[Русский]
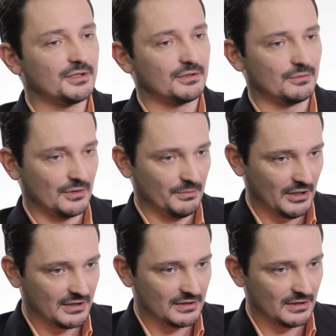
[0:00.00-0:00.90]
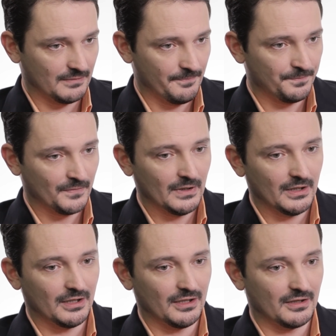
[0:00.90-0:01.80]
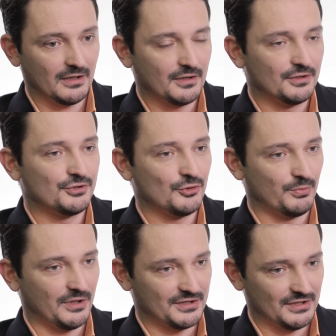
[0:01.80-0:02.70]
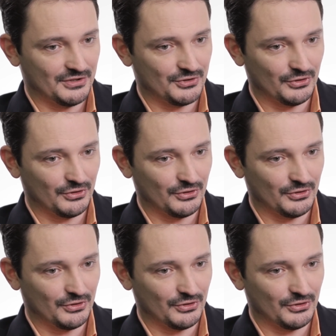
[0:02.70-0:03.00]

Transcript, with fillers: к архитектурной практике. как еще показать,